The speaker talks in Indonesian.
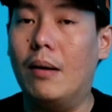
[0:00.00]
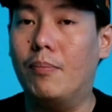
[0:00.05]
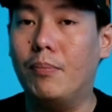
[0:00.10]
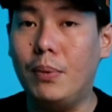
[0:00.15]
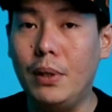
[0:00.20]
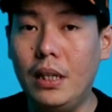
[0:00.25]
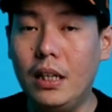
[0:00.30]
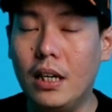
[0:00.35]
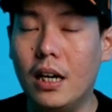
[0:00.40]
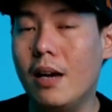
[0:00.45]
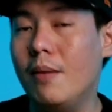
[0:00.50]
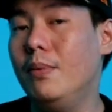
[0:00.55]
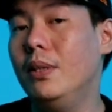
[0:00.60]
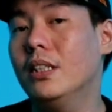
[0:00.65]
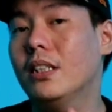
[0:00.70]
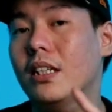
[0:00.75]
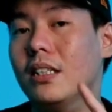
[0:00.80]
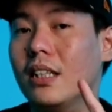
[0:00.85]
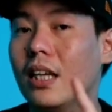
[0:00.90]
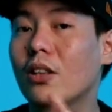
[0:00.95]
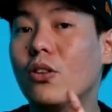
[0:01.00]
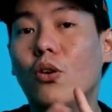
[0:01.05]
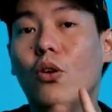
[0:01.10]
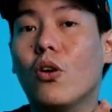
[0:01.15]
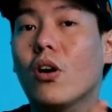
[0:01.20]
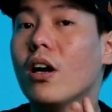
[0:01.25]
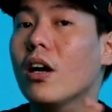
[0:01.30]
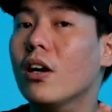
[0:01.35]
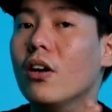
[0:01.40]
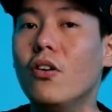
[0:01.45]
Tapi nggak bisa
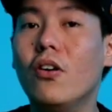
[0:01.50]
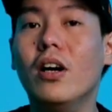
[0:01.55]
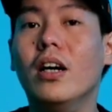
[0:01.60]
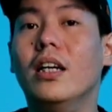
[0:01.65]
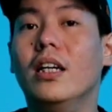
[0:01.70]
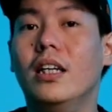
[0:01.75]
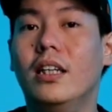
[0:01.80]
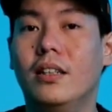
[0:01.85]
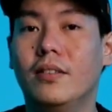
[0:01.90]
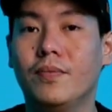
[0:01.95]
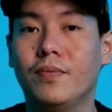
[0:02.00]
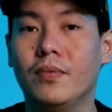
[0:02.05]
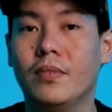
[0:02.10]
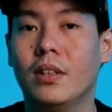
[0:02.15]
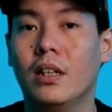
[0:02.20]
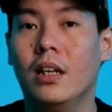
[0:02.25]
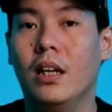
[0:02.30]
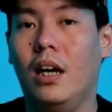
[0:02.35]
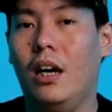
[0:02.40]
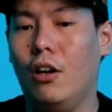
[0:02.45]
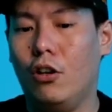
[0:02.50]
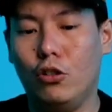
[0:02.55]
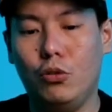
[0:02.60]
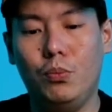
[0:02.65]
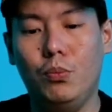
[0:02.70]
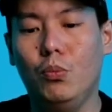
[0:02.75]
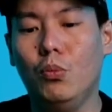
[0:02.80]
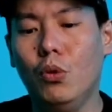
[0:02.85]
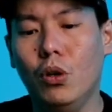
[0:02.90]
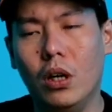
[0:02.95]
satu orang doang nih.
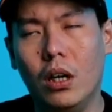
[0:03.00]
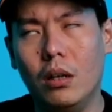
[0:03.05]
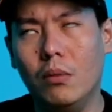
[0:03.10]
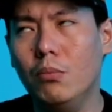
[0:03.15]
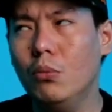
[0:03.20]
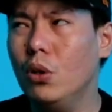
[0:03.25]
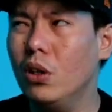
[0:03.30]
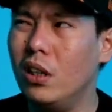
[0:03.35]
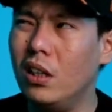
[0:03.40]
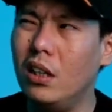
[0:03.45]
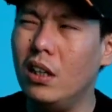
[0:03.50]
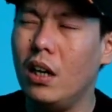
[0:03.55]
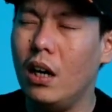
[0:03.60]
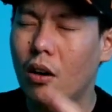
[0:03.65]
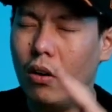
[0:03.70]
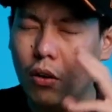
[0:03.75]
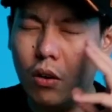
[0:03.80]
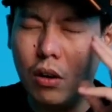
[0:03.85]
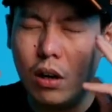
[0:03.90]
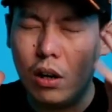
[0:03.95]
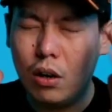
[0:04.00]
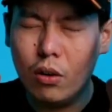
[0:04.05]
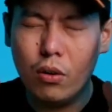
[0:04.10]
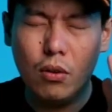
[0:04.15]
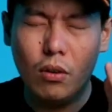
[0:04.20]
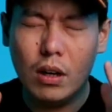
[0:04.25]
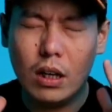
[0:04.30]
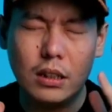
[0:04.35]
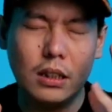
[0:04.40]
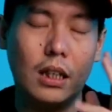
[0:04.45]
Harus mu mungkin kalau
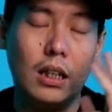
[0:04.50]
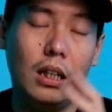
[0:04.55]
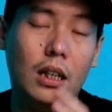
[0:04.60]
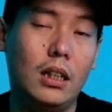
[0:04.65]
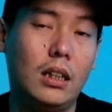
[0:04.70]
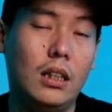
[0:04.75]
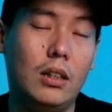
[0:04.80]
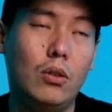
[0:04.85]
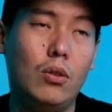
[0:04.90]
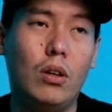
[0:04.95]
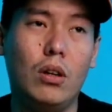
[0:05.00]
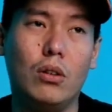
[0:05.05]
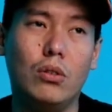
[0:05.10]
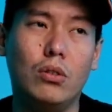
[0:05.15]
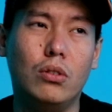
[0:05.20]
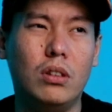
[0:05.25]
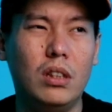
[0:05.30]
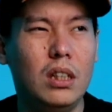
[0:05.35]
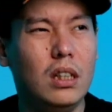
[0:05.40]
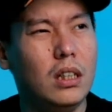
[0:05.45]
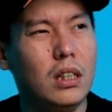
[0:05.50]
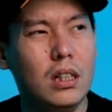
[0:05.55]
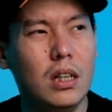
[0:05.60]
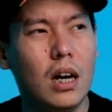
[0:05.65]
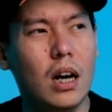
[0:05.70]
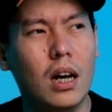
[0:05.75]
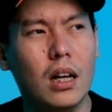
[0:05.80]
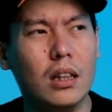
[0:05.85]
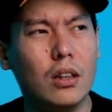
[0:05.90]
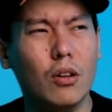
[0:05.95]
kalau gue nggak selingit itu harus
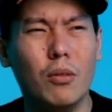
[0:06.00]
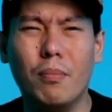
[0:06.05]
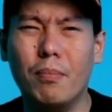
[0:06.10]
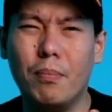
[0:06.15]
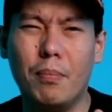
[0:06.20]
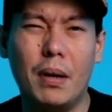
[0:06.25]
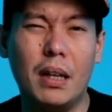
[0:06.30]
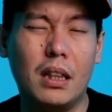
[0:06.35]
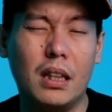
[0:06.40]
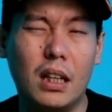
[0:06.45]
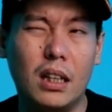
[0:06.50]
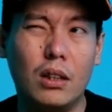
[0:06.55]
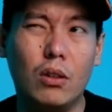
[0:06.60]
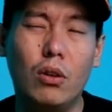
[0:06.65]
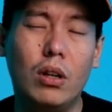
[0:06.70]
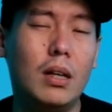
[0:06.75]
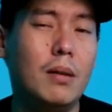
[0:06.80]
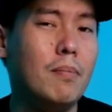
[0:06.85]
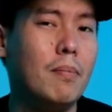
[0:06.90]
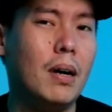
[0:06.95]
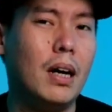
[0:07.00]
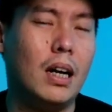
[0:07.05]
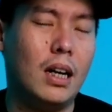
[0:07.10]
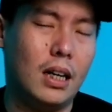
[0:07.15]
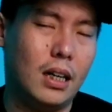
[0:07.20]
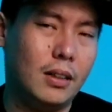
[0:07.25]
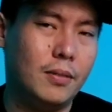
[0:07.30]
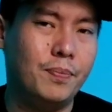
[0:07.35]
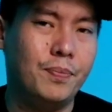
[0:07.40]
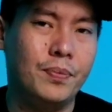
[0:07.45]
tiga atau empat atau
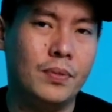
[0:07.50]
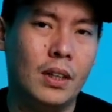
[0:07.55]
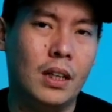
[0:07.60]
lima lah.